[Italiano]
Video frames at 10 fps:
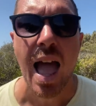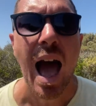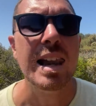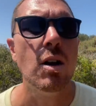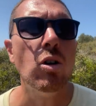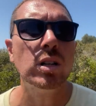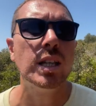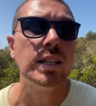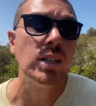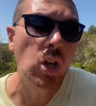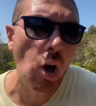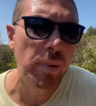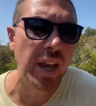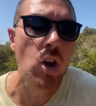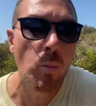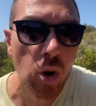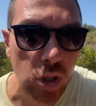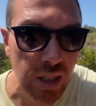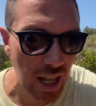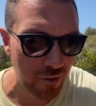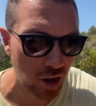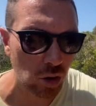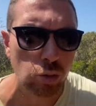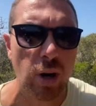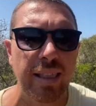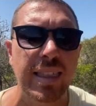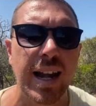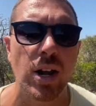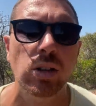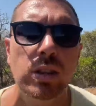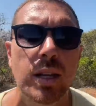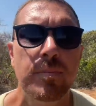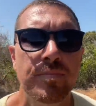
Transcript: alle orde di topi che lo mordevano durante durante la notte?